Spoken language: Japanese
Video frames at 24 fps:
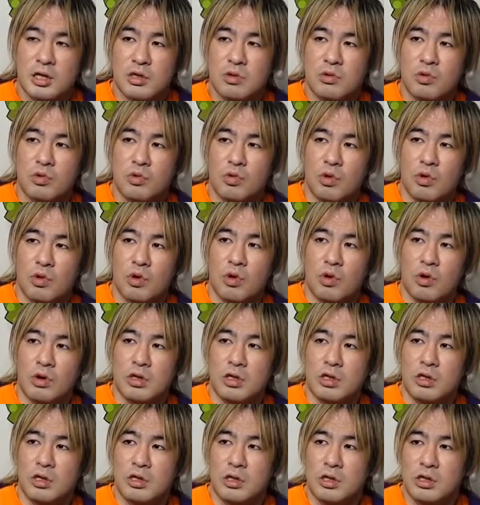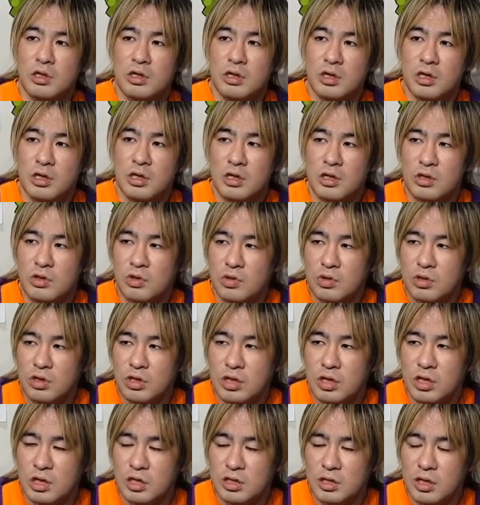との
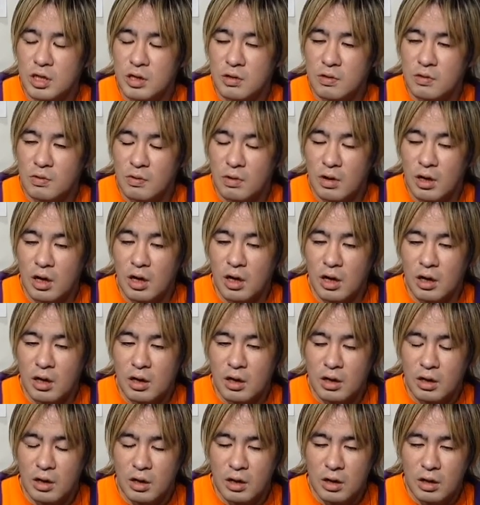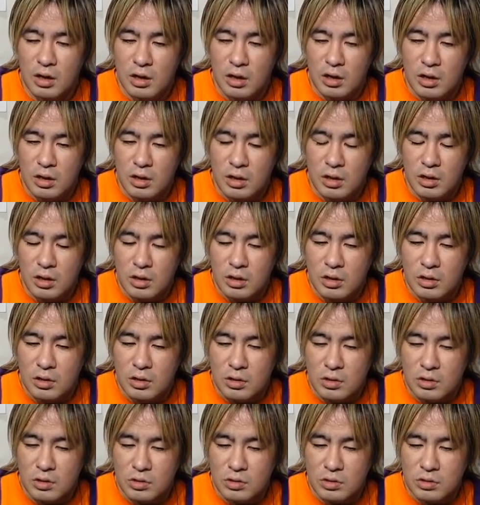インディージュニア戦は
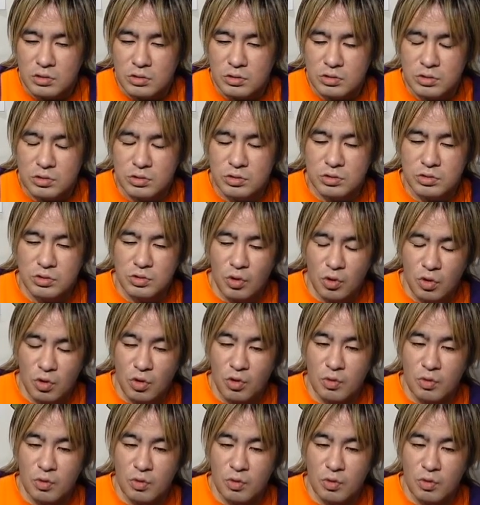すごい